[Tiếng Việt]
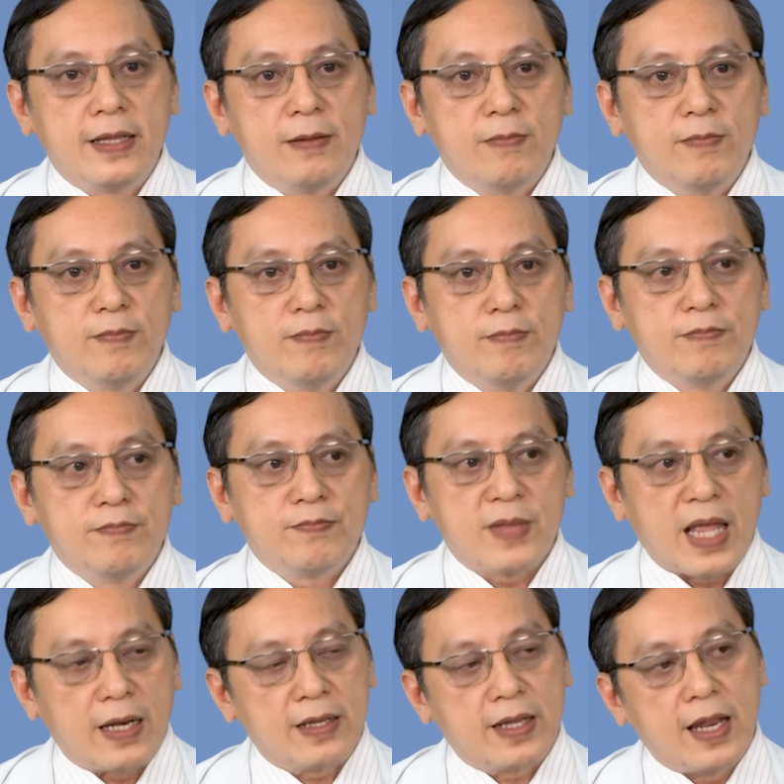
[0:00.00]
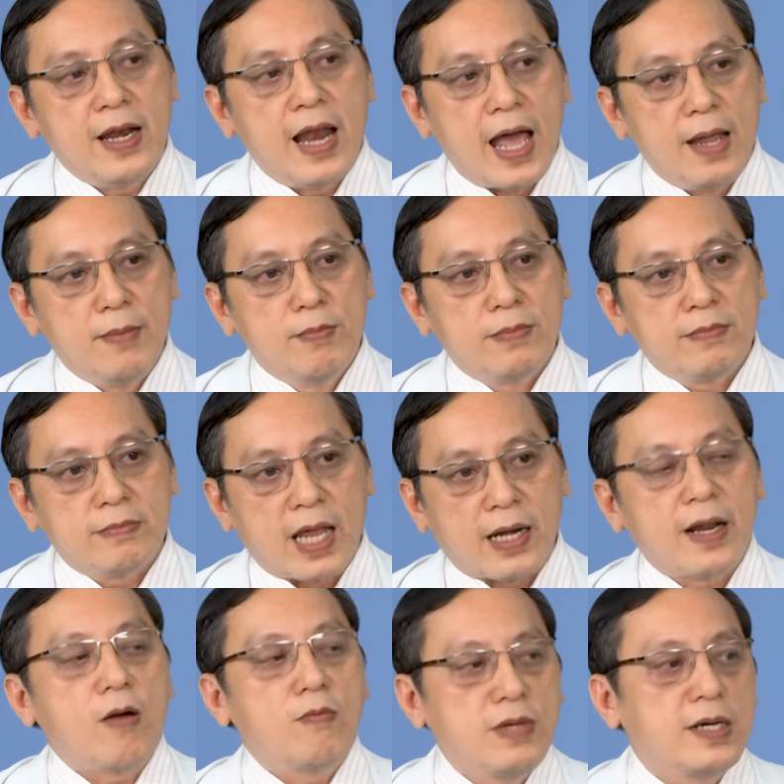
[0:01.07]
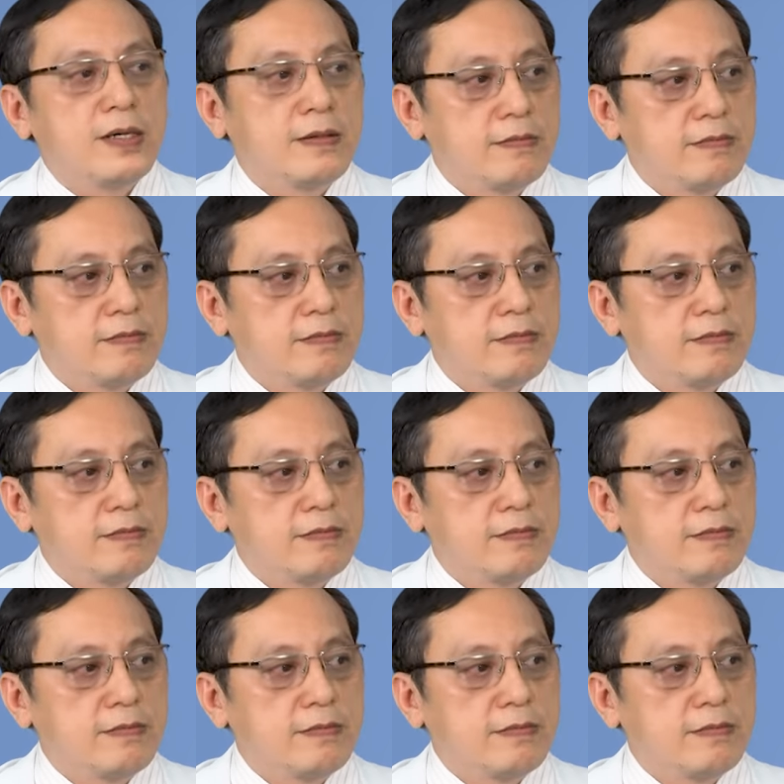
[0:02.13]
ừ, tỷ lệ thành công nhất